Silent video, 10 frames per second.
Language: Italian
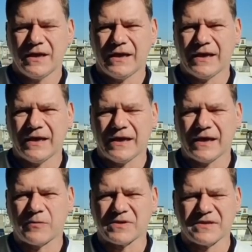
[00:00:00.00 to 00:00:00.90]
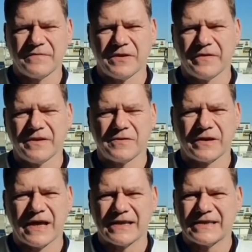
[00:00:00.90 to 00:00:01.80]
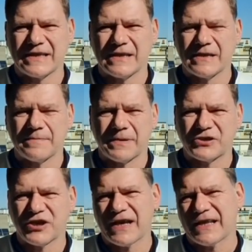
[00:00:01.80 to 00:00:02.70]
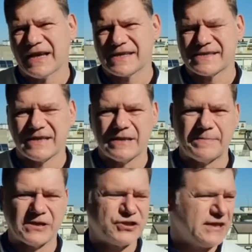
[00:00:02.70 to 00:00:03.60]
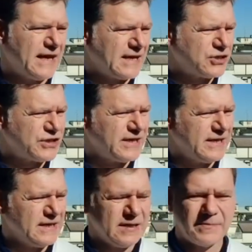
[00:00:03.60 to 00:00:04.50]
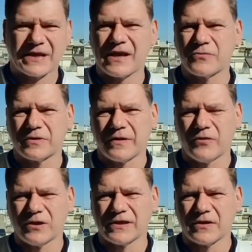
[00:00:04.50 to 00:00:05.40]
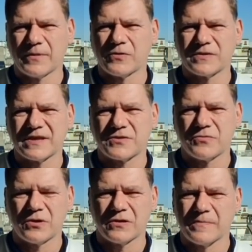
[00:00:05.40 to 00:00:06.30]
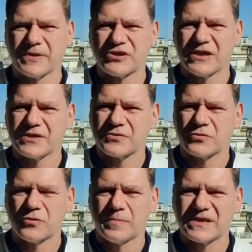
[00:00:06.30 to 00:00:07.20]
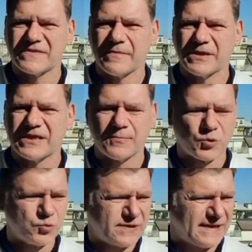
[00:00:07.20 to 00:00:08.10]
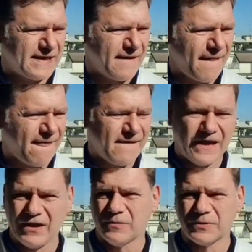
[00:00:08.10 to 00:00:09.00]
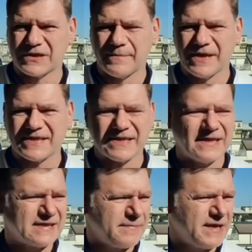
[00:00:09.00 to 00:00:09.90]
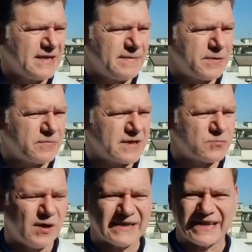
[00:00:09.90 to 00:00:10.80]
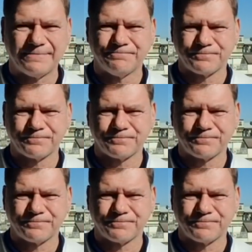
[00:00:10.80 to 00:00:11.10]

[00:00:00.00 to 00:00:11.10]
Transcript: Eh, questo è il video editoriale delle pagelle, anzi delle pagellacce, perché ancora una volta come col Sassuolo le pagelle sono complessivamente brutte e non potrebbe essere altrimenti per una squadra